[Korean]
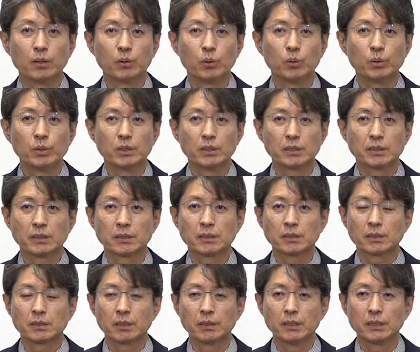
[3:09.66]
오늘
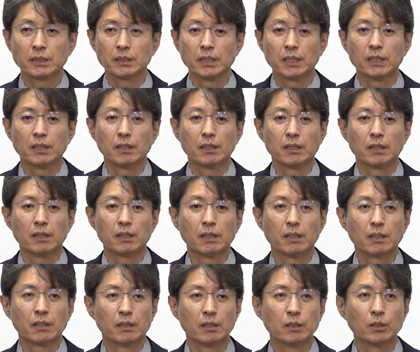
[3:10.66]
저희가
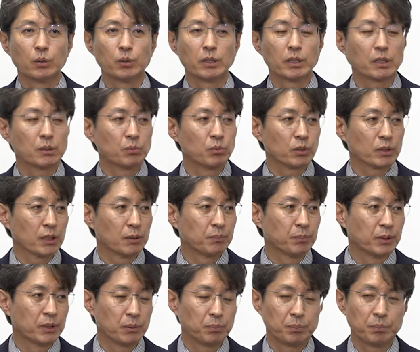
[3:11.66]
언론 여러분께
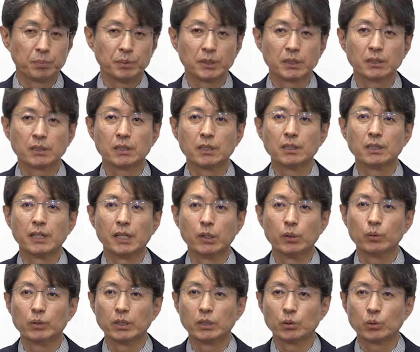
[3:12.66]
브리핑 드릴
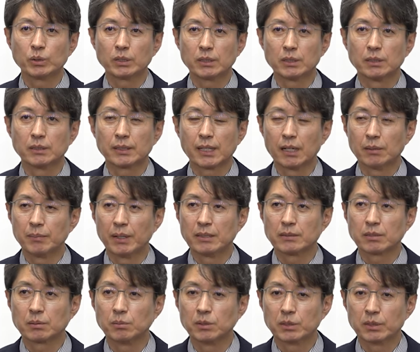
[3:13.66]
내용의 요지는 다
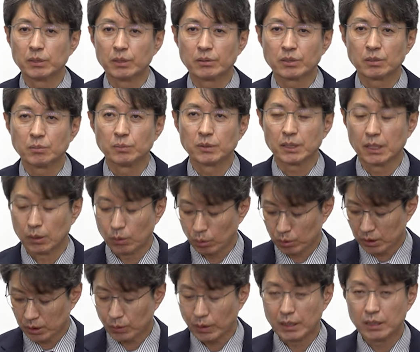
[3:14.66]
말씀을 드렸습니다.
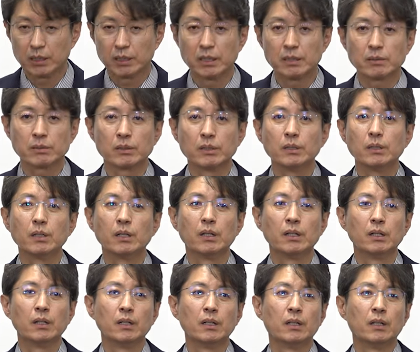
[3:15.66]
혹시 관련해서
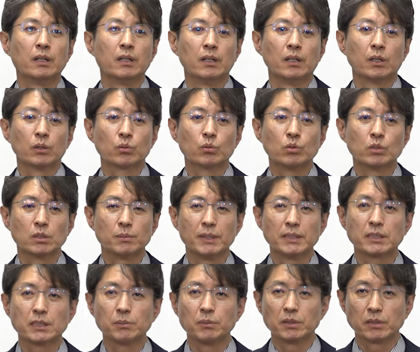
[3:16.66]

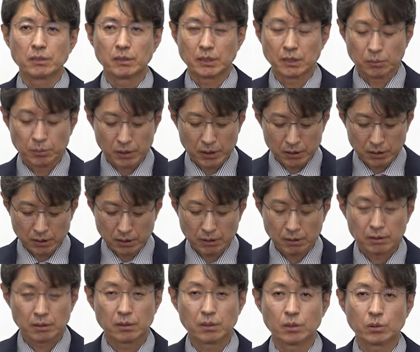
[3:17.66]
궁금한 점이
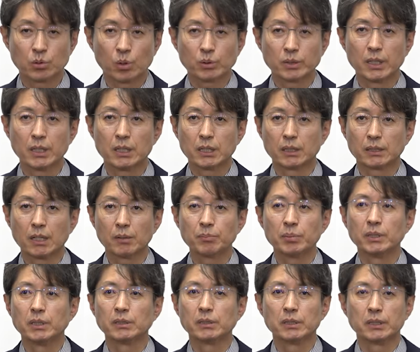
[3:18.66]
있으시면 소상하게
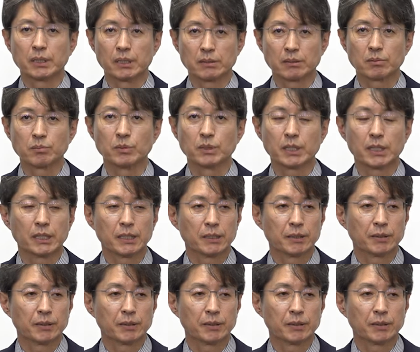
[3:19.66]
답변을 드리겠습니다.